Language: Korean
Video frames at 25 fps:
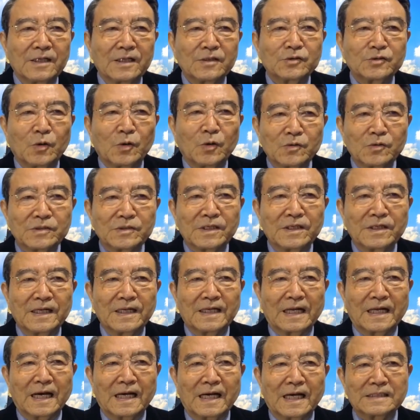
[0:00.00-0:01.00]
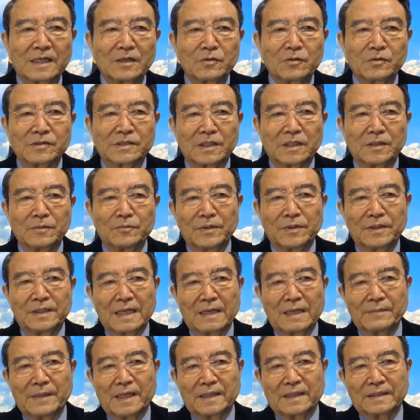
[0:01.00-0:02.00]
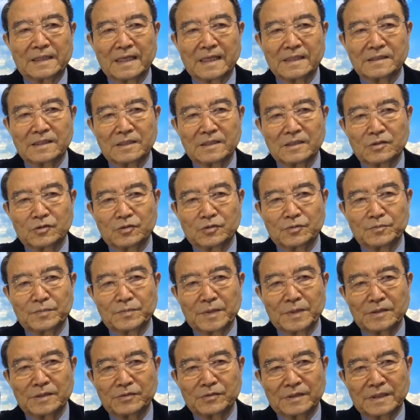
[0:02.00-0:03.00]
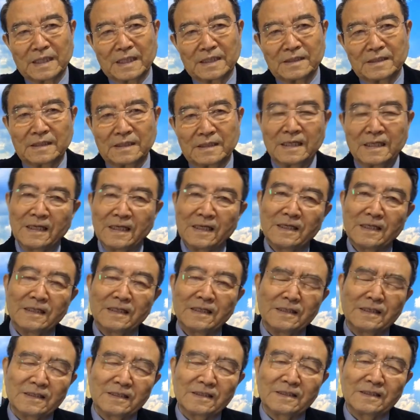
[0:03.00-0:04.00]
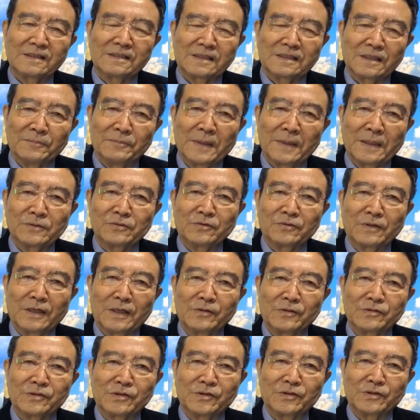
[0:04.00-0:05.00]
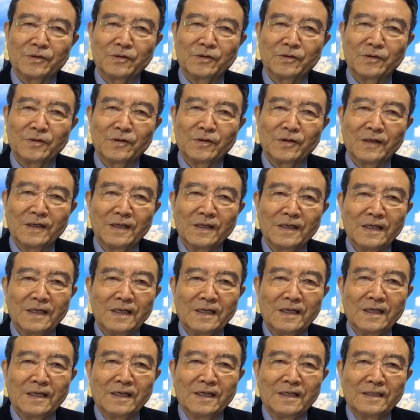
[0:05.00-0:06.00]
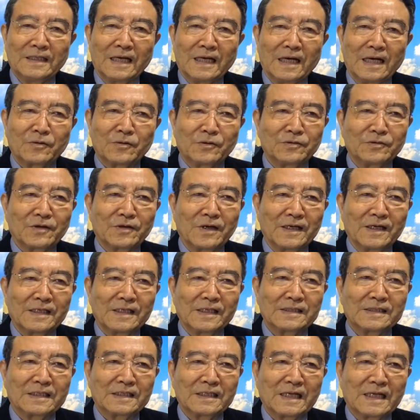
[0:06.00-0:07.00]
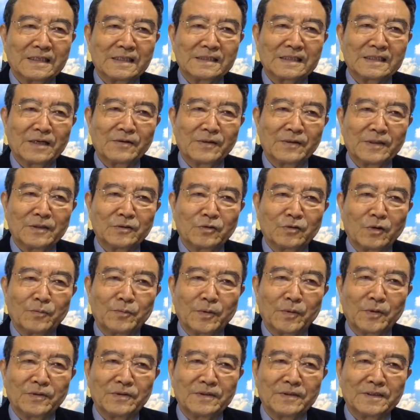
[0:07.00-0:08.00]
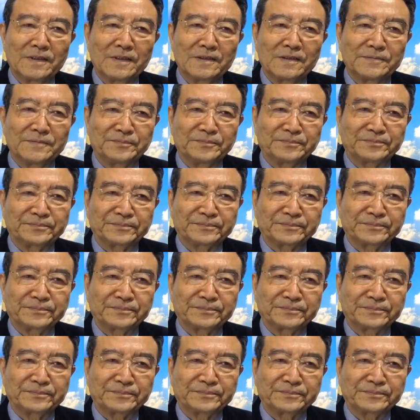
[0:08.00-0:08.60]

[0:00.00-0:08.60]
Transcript: 총선에 나가지 않고 정부에 남아 대선을 준비할 수 있다는 전망도 나오죠. 야권 관계자는 한 장관이 돋보이는 것은